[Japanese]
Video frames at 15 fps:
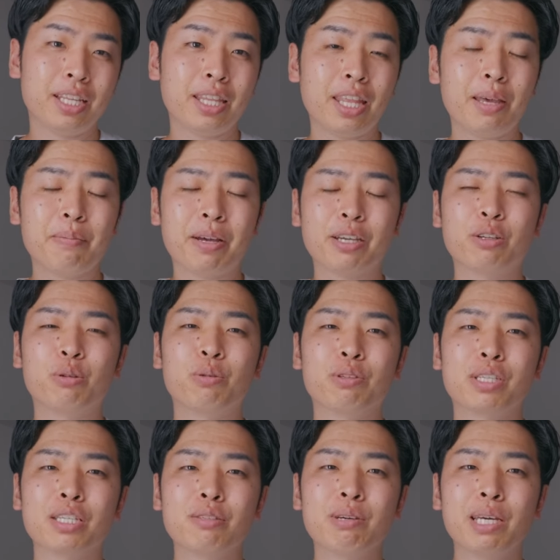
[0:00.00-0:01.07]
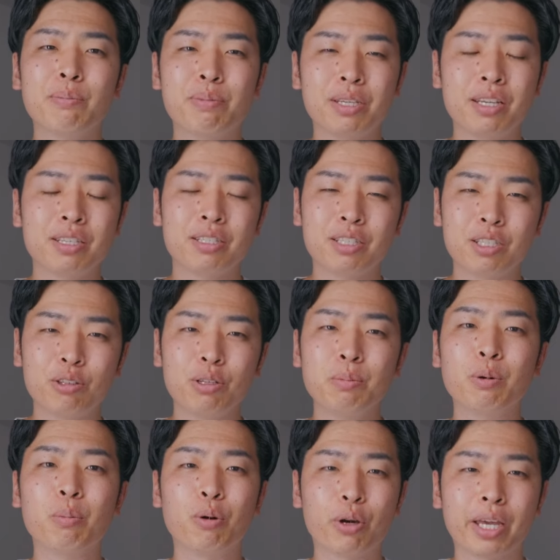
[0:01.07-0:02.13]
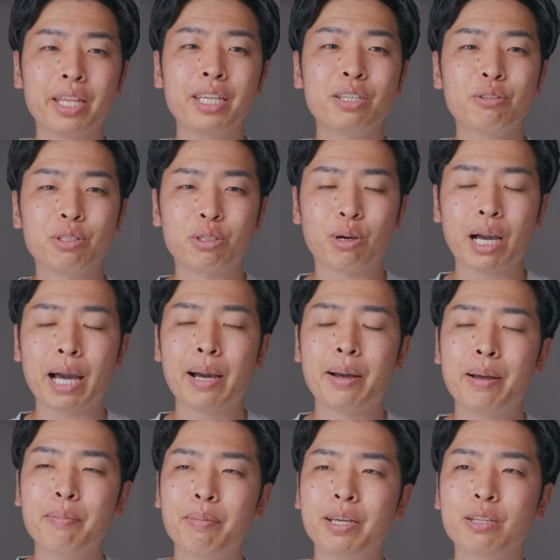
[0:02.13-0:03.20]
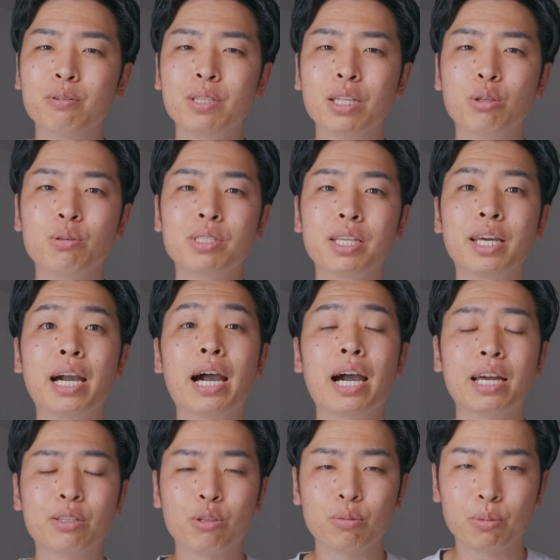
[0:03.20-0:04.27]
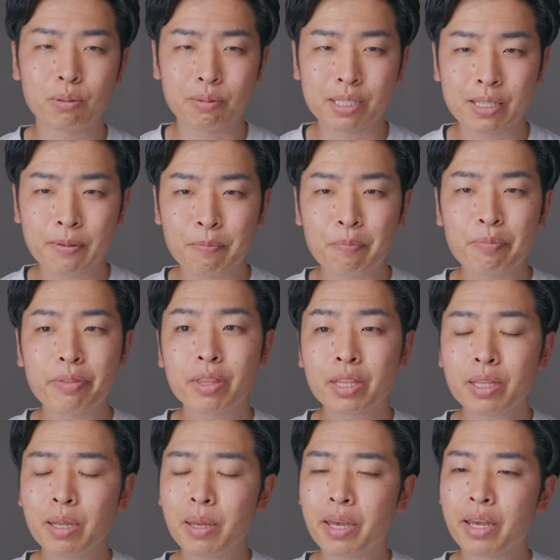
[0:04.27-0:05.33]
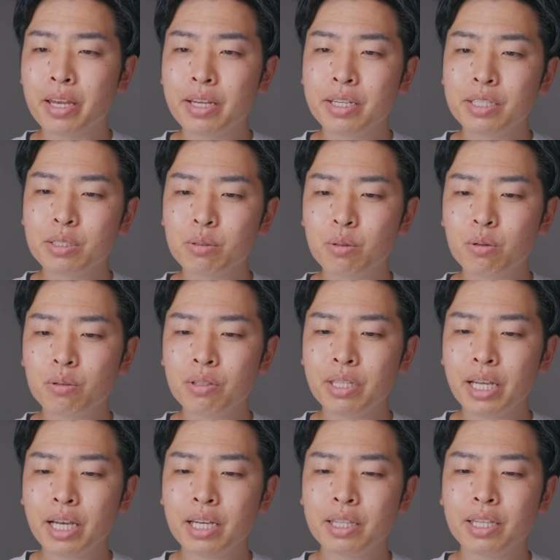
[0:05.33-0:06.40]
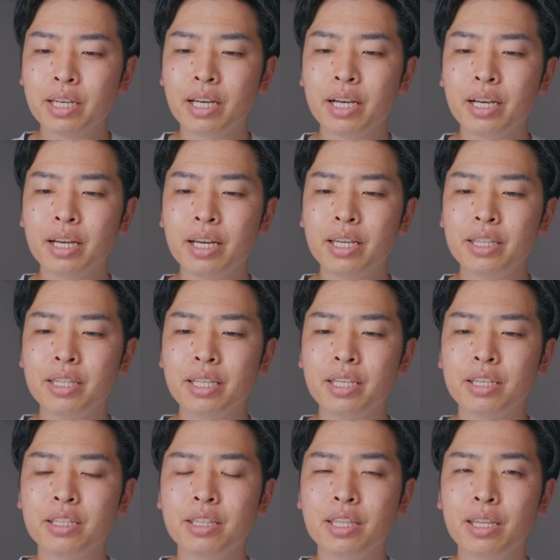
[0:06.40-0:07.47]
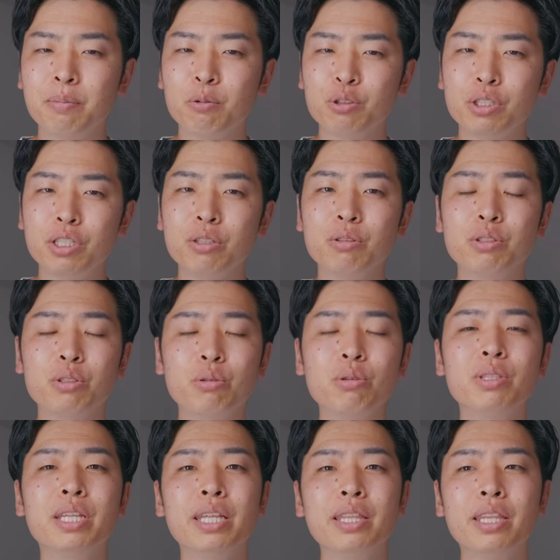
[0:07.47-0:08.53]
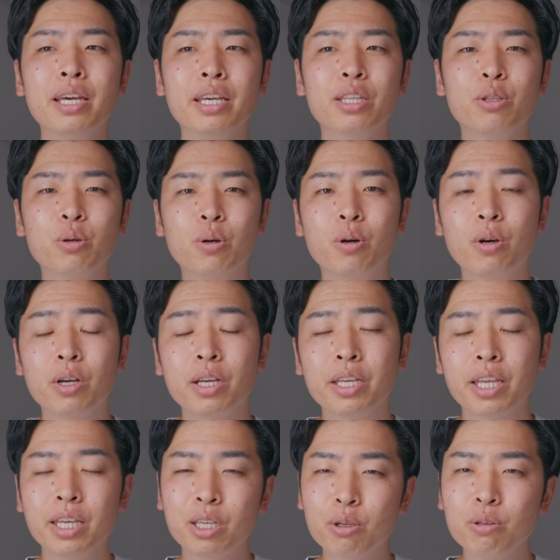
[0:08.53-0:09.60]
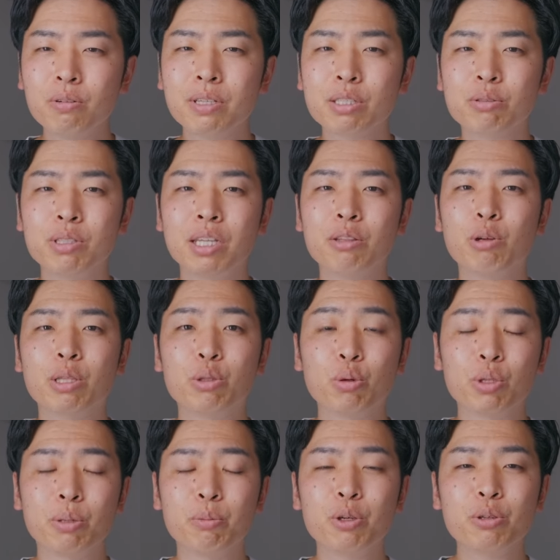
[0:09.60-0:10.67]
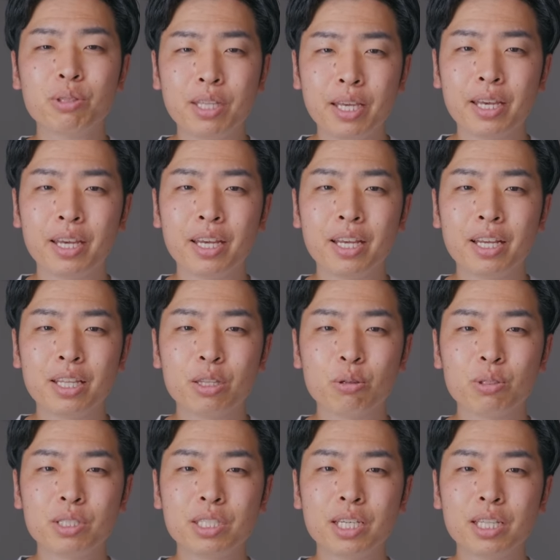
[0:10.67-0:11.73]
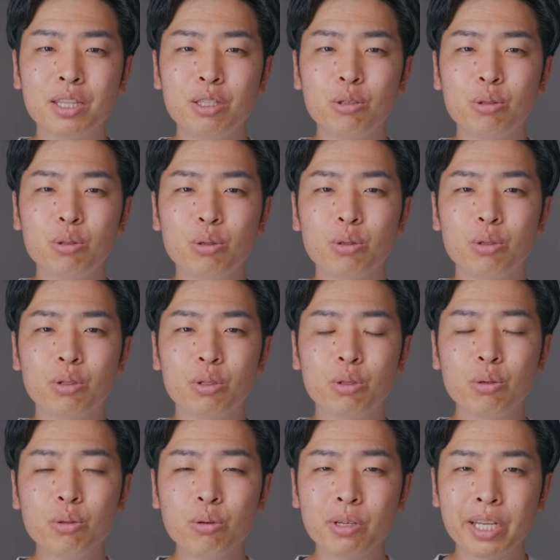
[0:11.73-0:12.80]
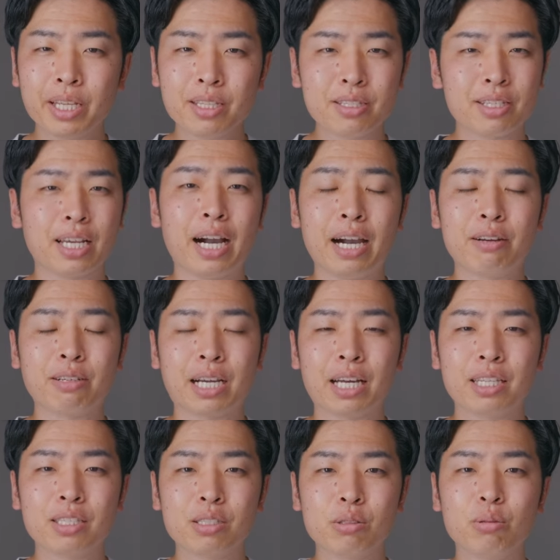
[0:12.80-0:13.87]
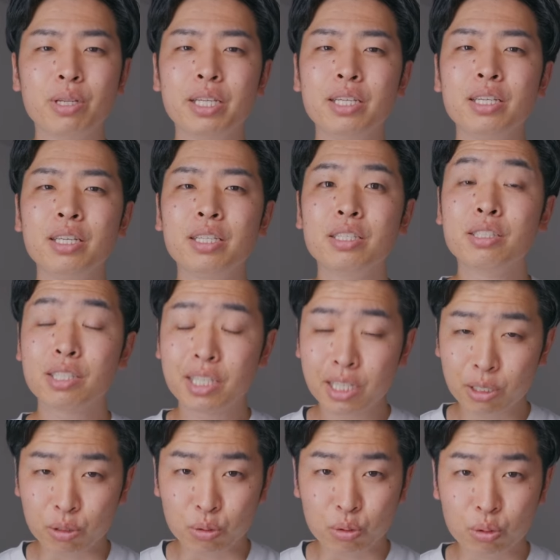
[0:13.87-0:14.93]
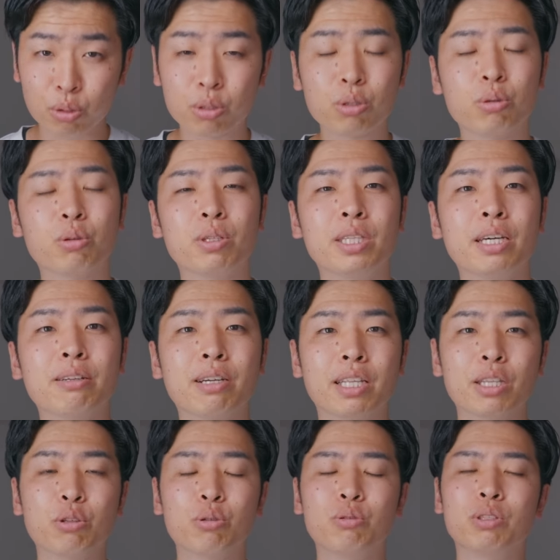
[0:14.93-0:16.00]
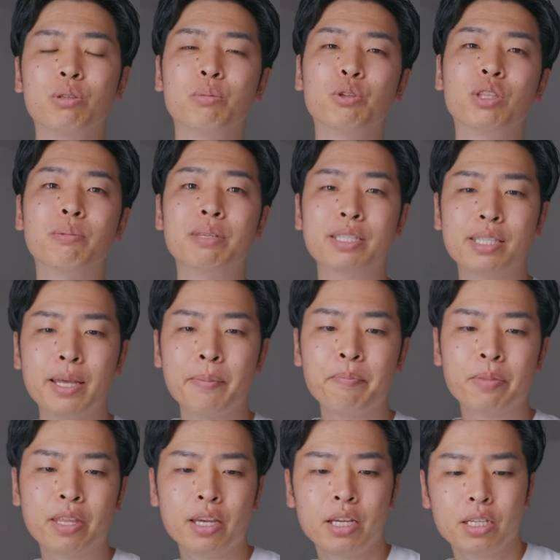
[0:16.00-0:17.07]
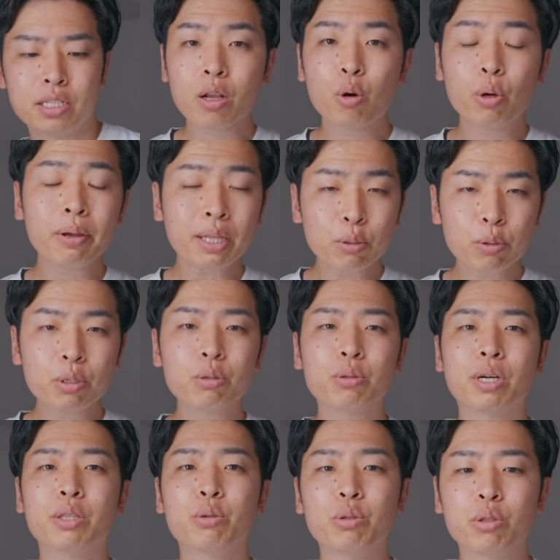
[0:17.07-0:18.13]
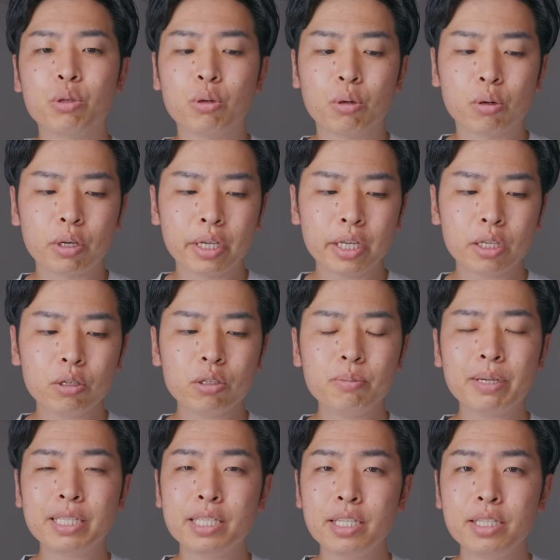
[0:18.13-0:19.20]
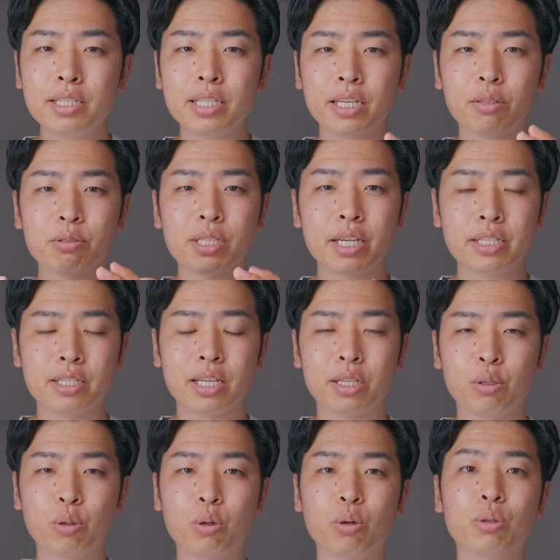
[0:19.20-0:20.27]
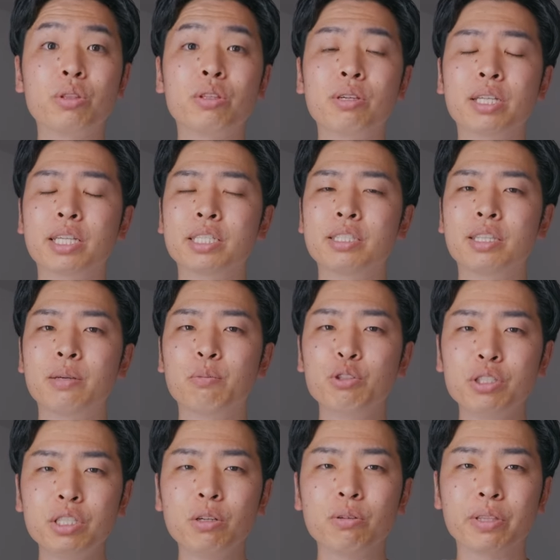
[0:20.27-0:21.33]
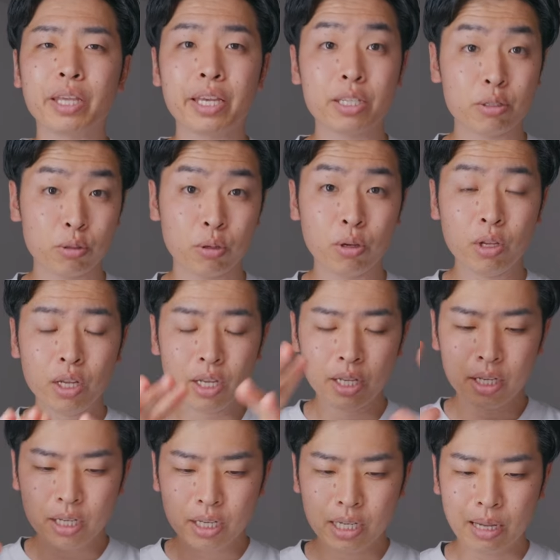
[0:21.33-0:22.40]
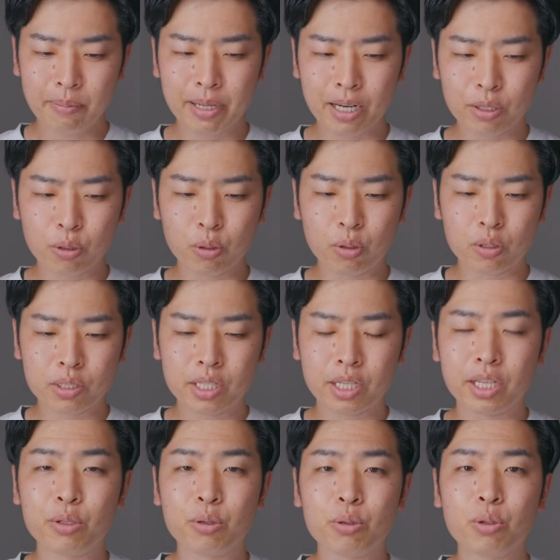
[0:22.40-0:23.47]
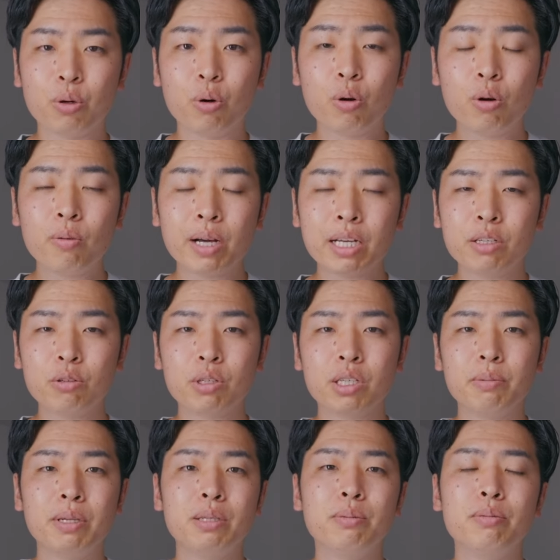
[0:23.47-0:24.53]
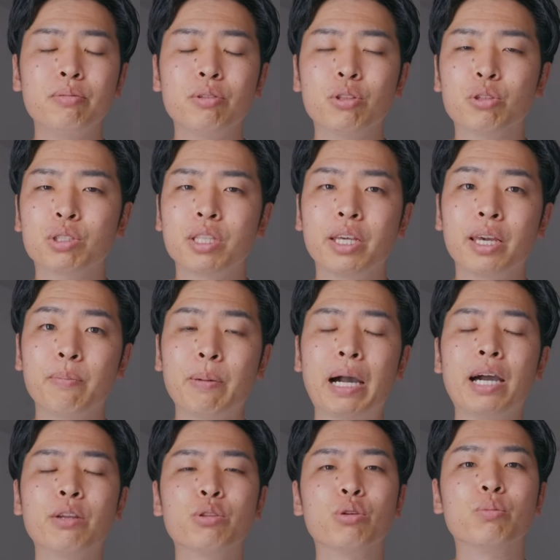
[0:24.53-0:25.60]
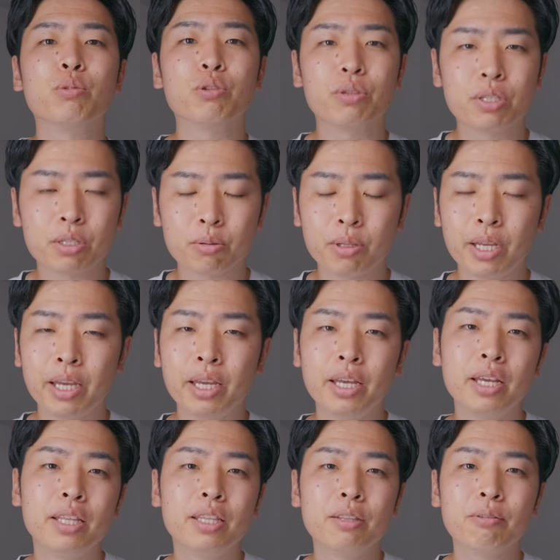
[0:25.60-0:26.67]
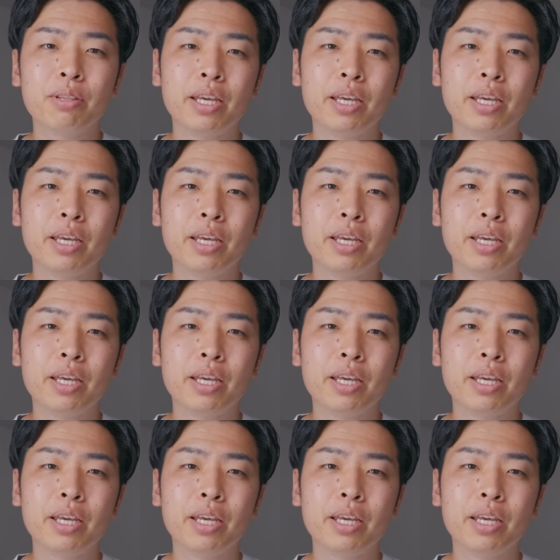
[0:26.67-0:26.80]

で、マイクロフォーサーズは APS-C よりもボケにくいとか、まあいろんな特性があると思います。で、そこの中で考えていって、もちろんそうなんだけど、結局はそんなのはどうでもよくて、どっちかっていうと、どのレンズがあるか、それに尽きるというところになるかなというふうに思ってますね。これはどういうことかというと、結局、まあ、センサーのサイズがどうこうっていう話って、もちろんね、その、カメラの性能の大枠を決める部分としてやっぱあると思うんですよね。なの